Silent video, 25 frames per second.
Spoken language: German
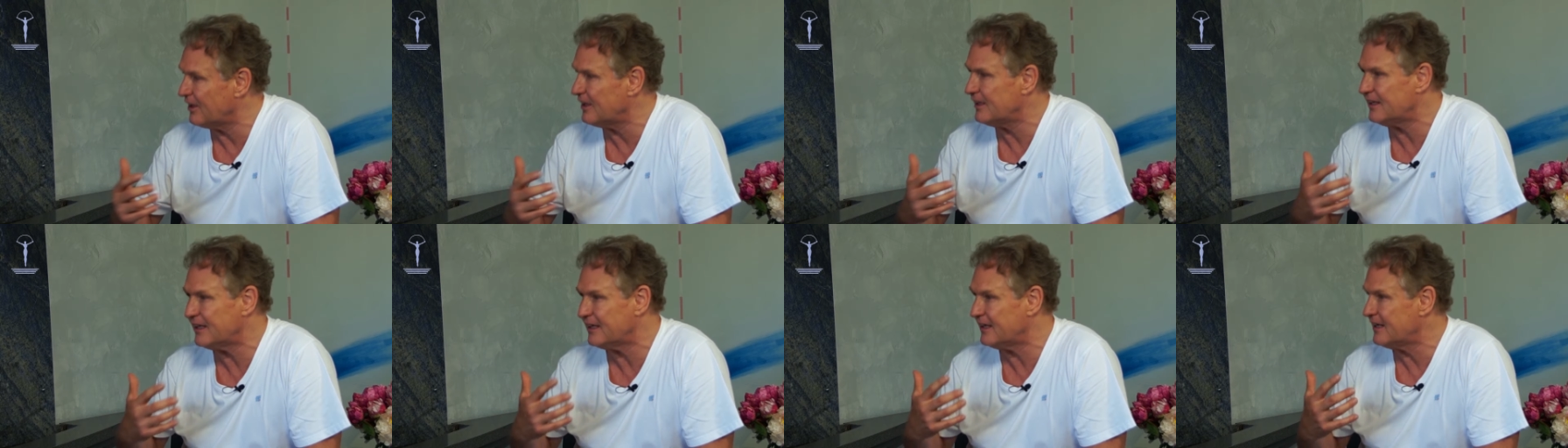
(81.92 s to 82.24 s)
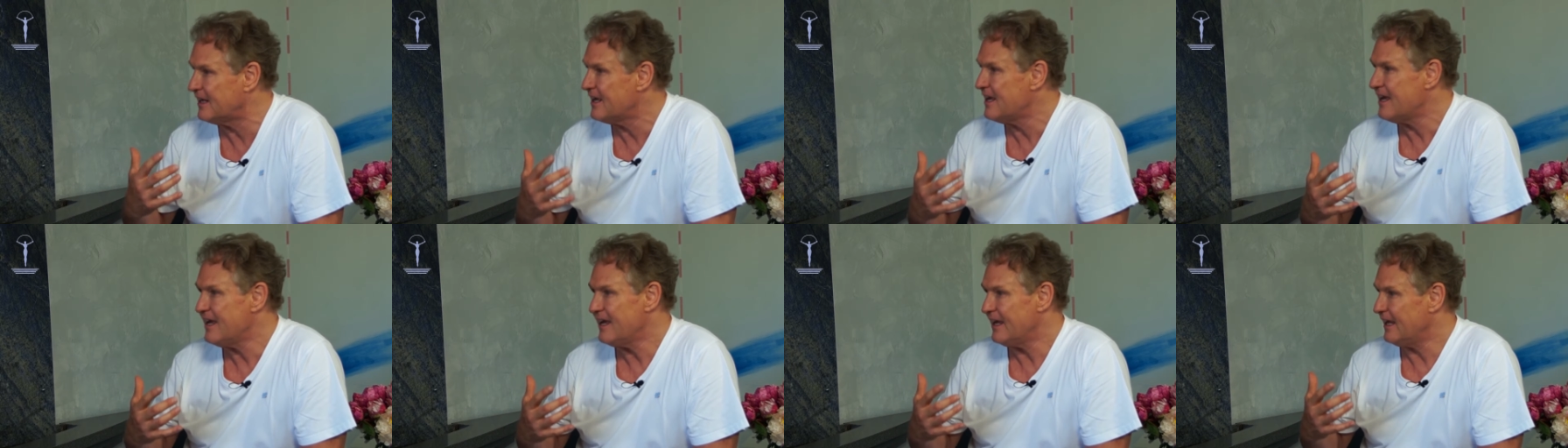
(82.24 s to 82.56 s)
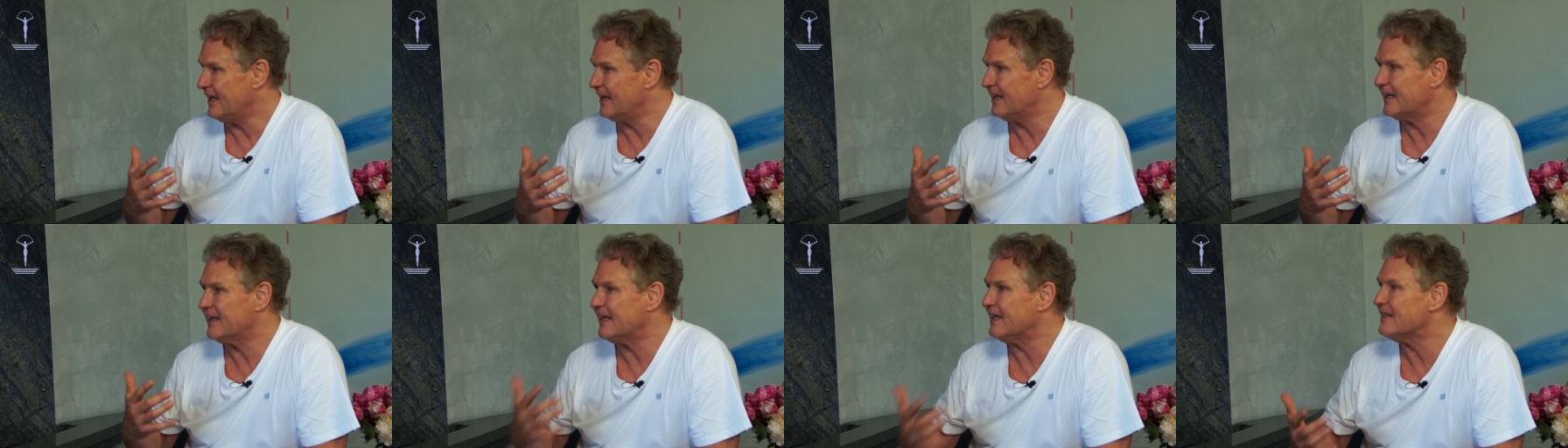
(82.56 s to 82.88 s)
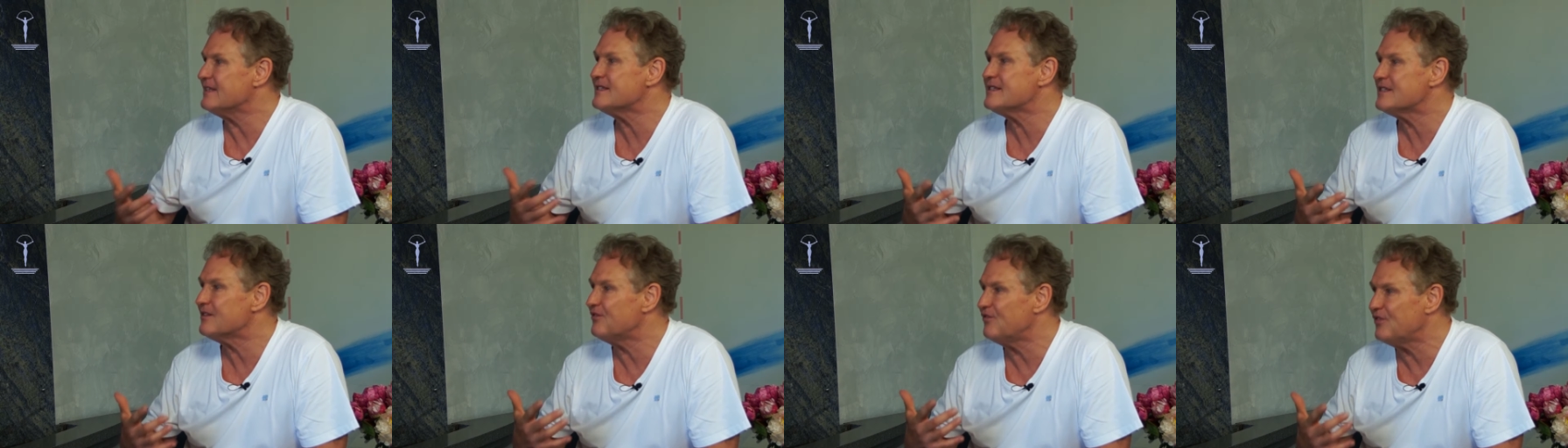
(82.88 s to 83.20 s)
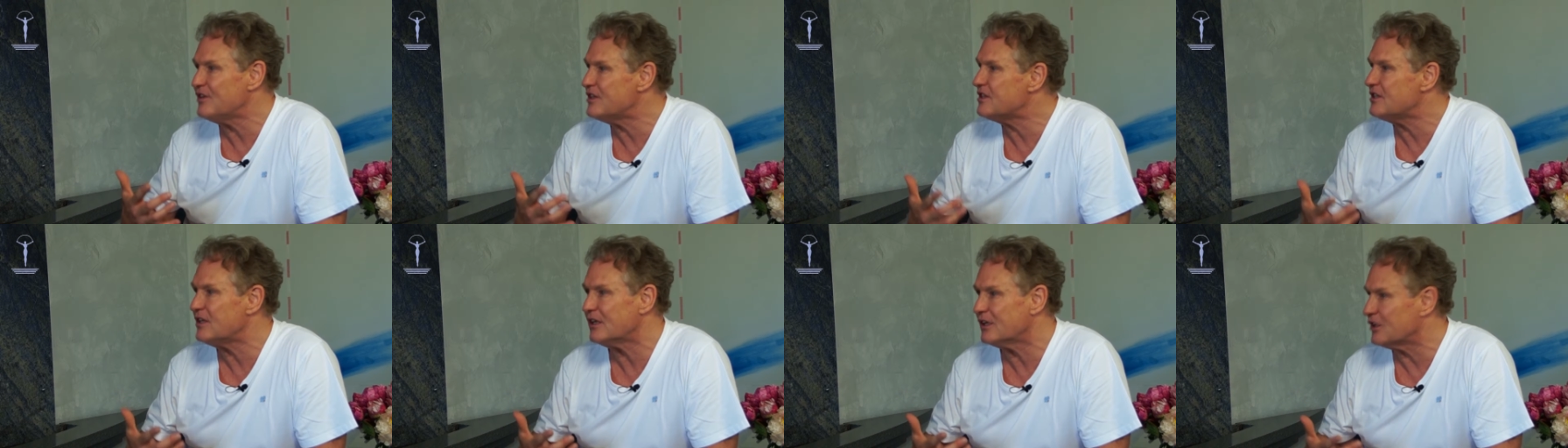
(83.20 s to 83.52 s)
allen Dingen in ganz
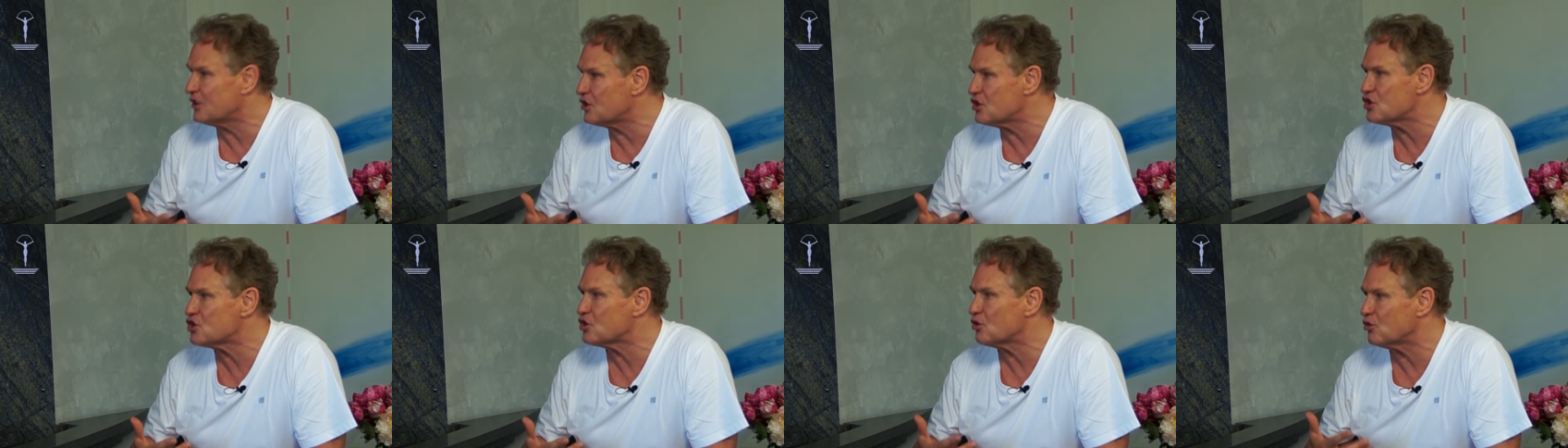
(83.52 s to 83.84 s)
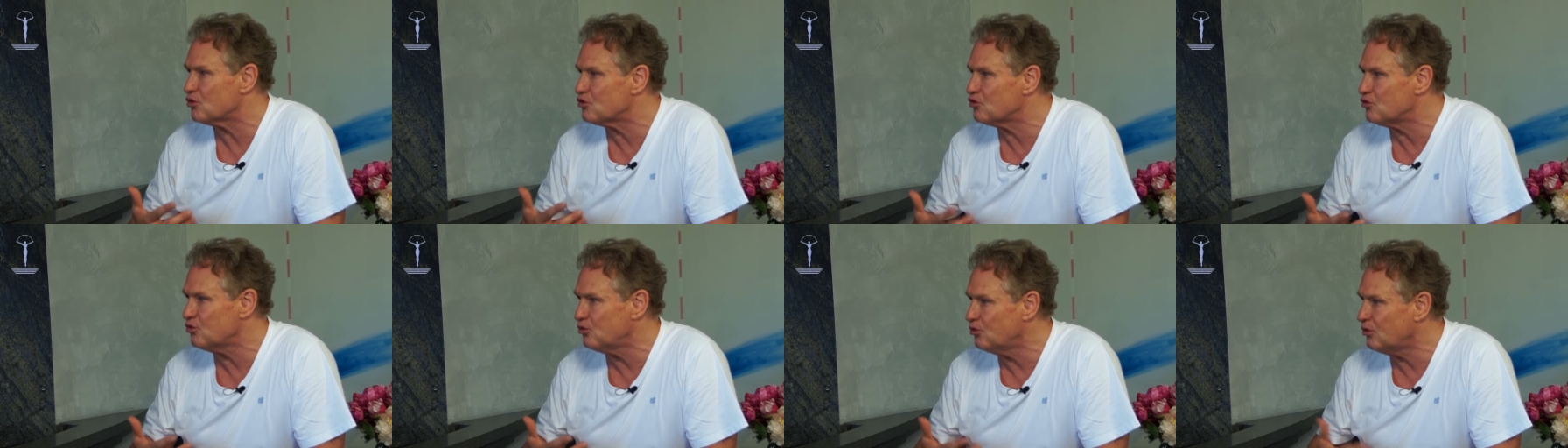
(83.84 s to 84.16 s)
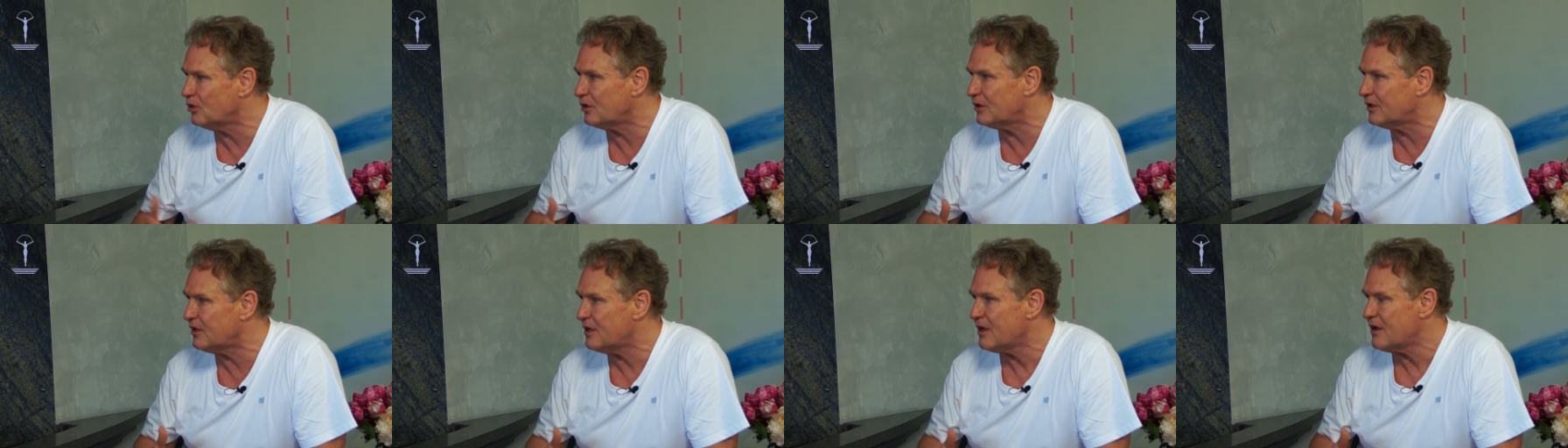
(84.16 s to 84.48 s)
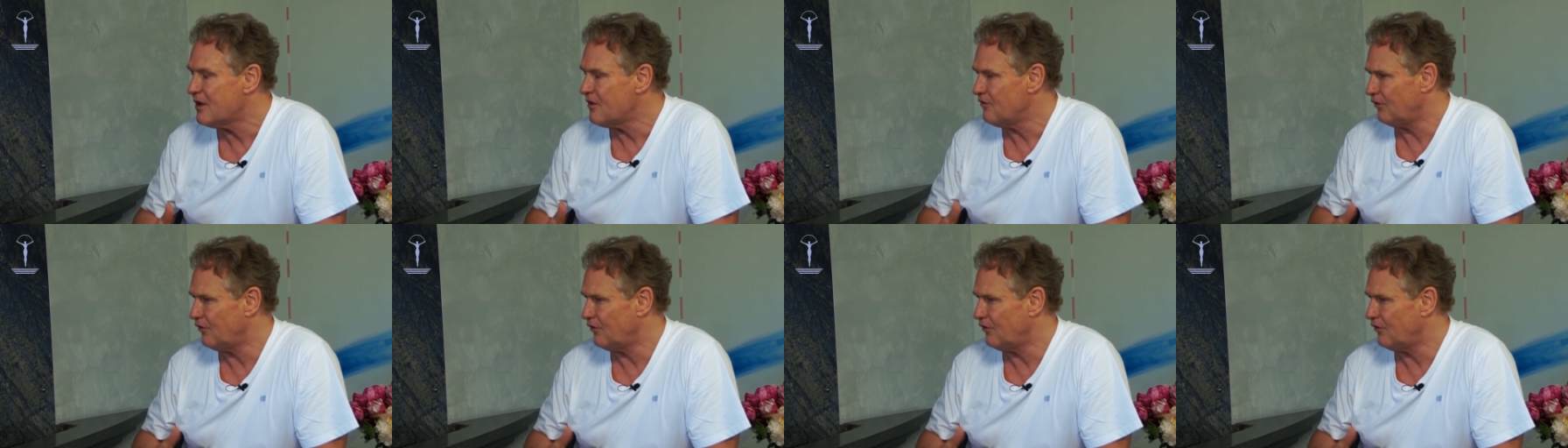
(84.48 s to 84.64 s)
wichtigen Strukturen.